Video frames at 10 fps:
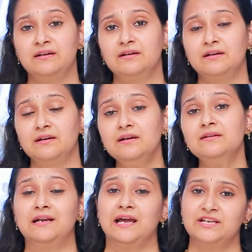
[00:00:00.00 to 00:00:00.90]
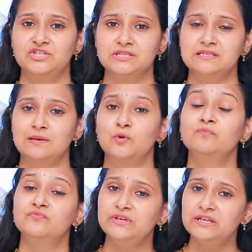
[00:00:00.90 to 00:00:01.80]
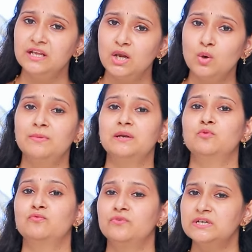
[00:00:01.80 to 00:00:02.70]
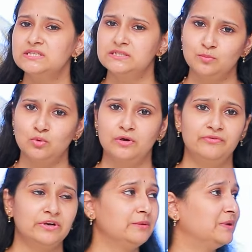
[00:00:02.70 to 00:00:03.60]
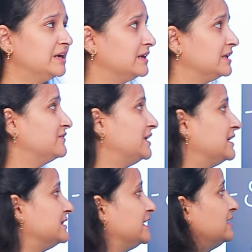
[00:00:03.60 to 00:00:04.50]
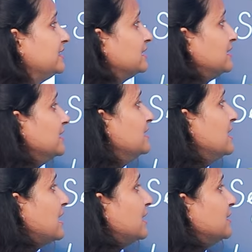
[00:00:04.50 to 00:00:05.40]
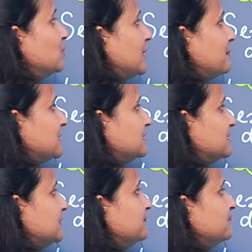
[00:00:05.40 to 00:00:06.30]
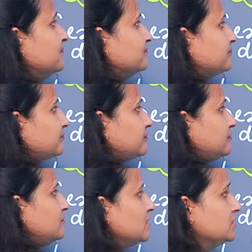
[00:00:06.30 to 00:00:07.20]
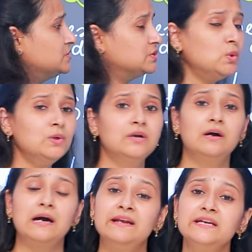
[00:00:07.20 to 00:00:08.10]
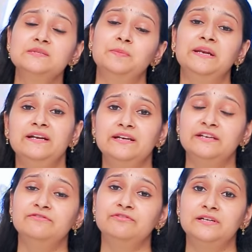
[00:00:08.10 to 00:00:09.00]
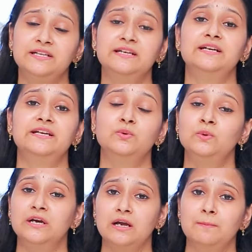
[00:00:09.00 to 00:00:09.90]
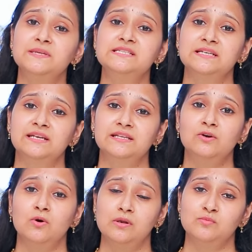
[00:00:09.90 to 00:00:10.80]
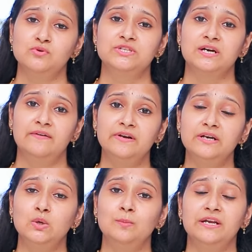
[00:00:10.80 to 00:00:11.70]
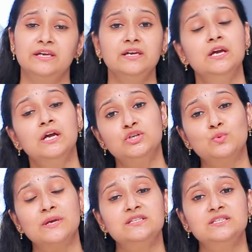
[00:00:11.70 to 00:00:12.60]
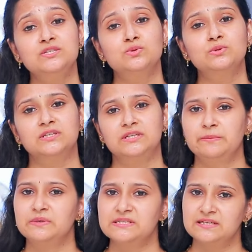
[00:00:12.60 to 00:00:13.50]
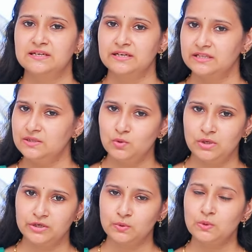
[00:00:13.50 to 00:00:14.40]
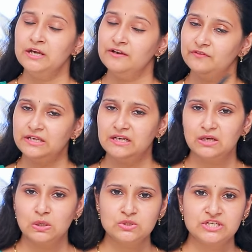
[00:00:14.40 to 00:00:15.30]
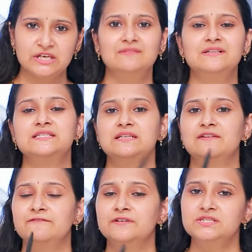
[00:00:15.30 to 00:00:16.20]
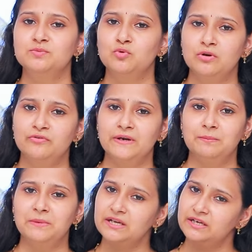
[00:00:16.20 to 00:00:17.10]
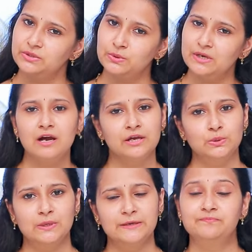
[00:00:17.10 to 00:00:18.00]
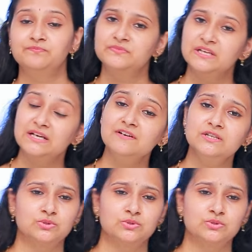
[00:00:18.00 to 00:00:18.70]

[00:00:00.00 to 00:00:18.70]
అన్నట్టుగా ట్యాక్ చేస్తాము వీళ్ళల్లో మనము ఫస్ట్ మోడ్ ఆఫ్ ట్రీట్మెంట్ అనేది వెళ్ళేది ఏంటి అంటే ఐయుఐ పద్ధతి సో అన్ఎక్స్ప్లెయిన్డ్ ఇన్ఫర్టిలిటీ ఉన్న కపుల్స్ అనేది ఆల్మోస్ట్ హండ్రెడ్లో మనకి ట్వంటీ టు థర్టీ పర్సెంట్ అనేది ఉంటారు వీళ్ళల్లో చేయవలసిన ఫస్ట్ మోడ్ ఆఫ్ ట్రీట్మెంట్ అనేది కూడా ఐయుఐ తర్వాత